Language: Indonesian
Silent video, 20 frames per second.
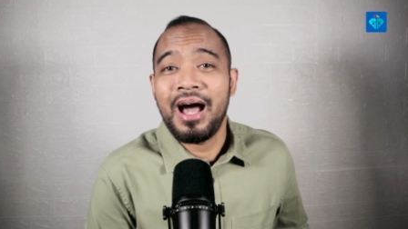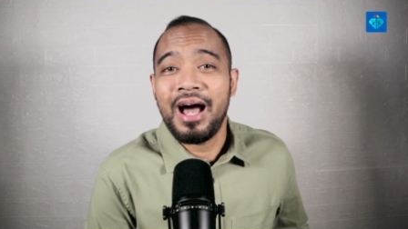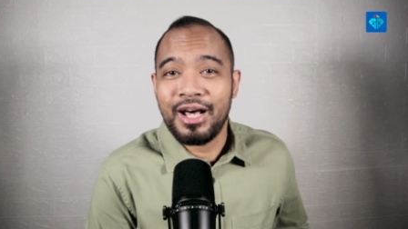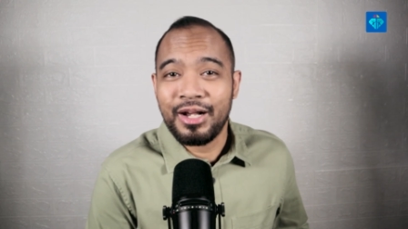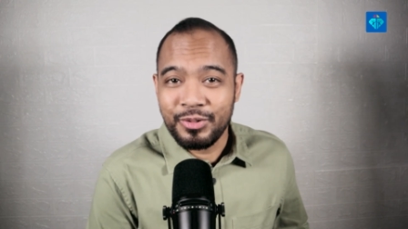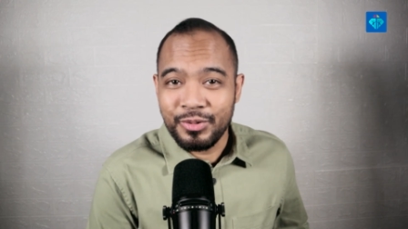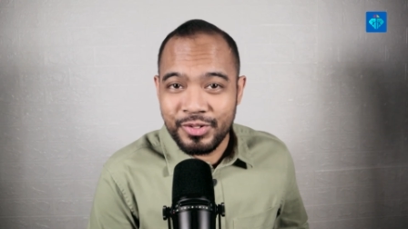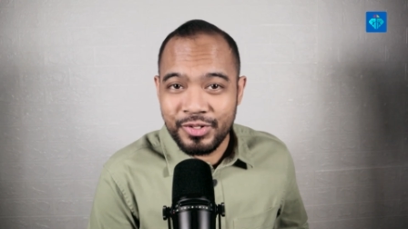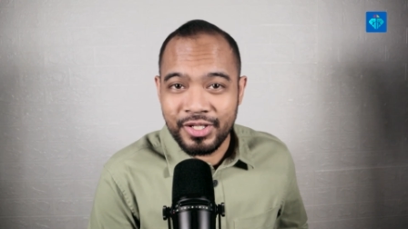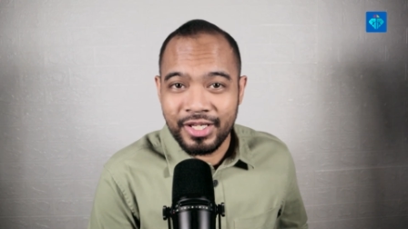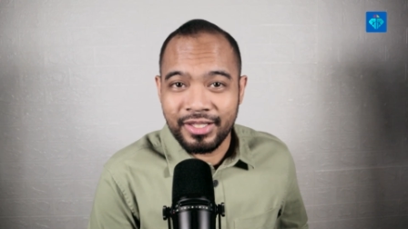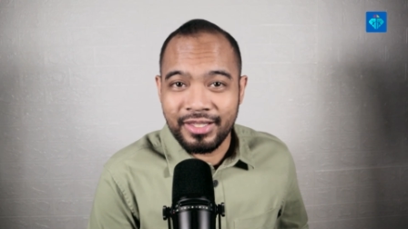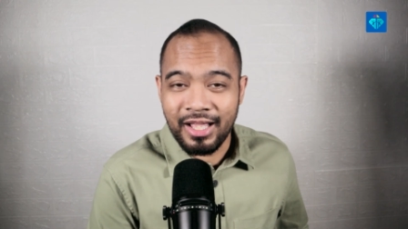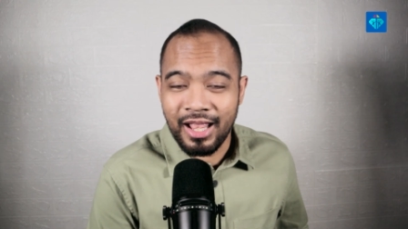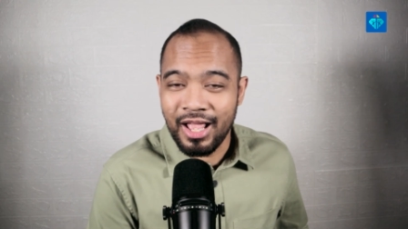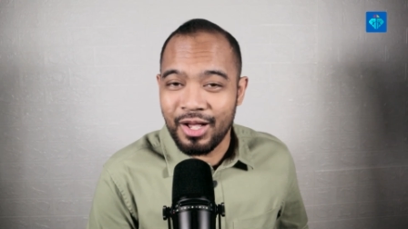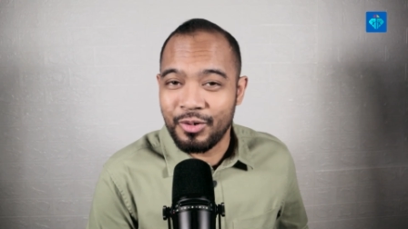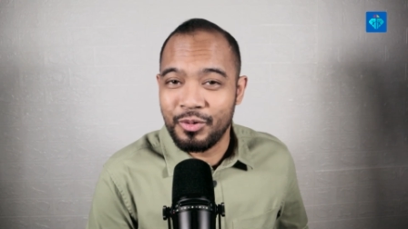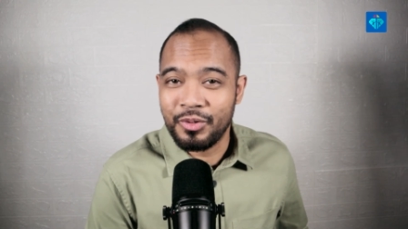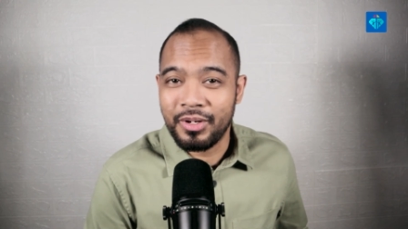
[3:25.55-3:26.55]
harus
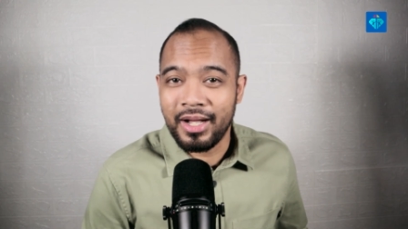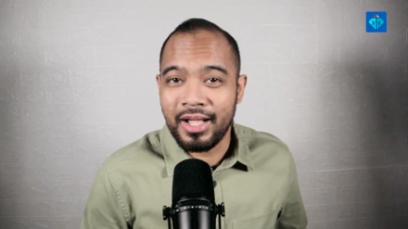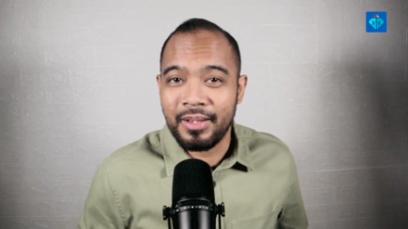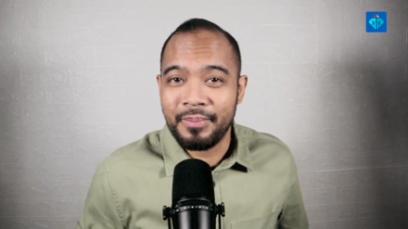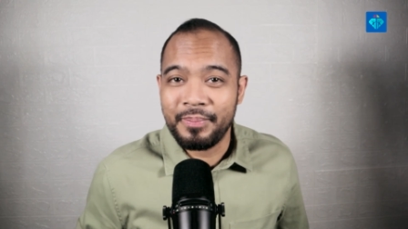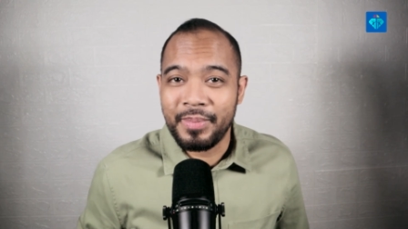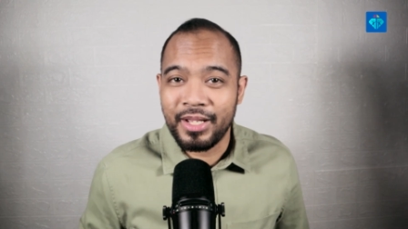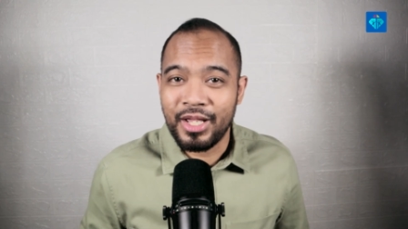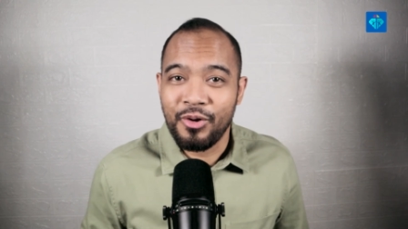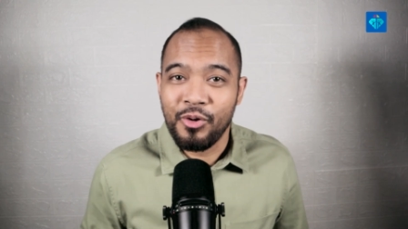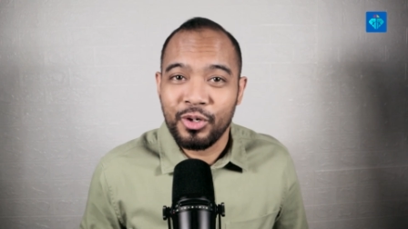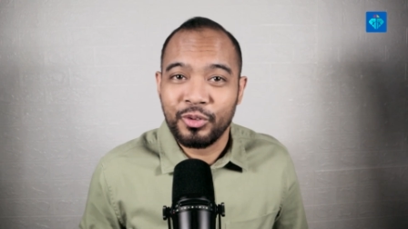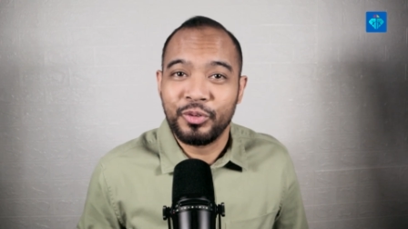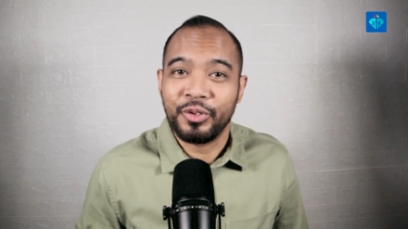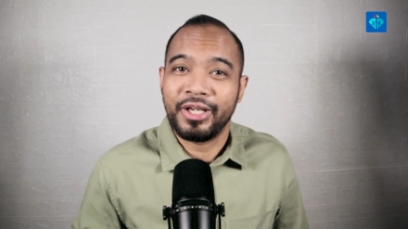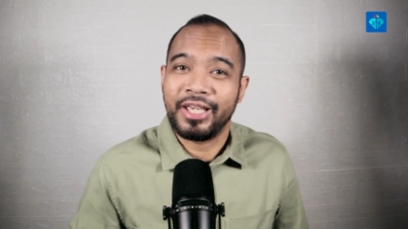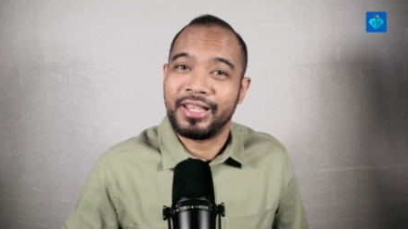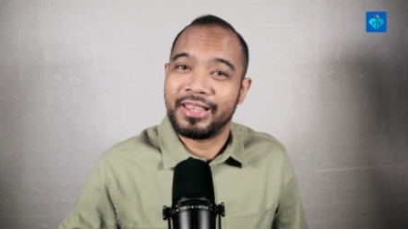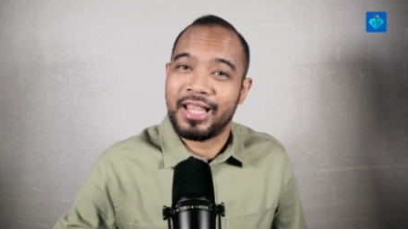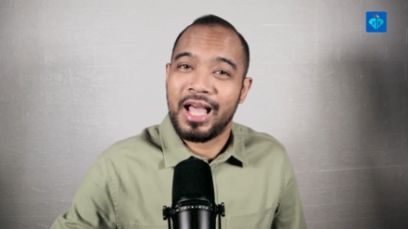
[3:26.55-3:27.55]
kita lakukan pada
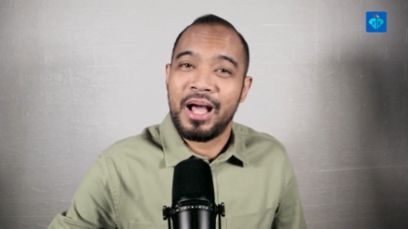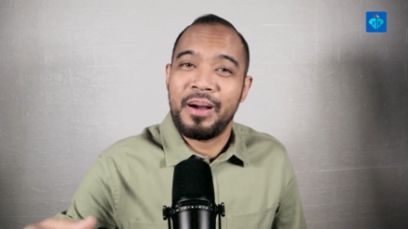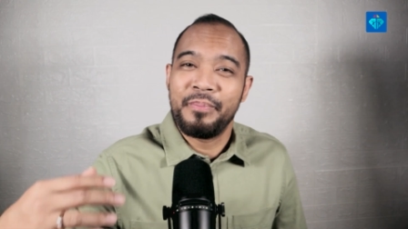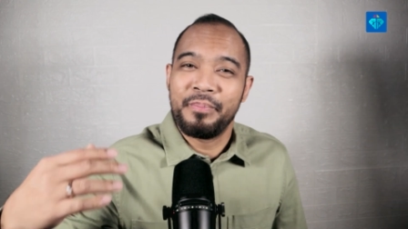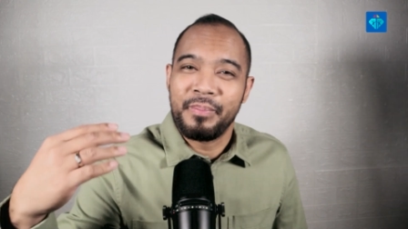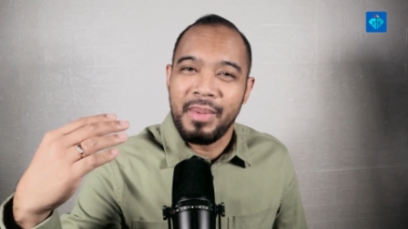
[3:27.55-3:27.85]
waktu kita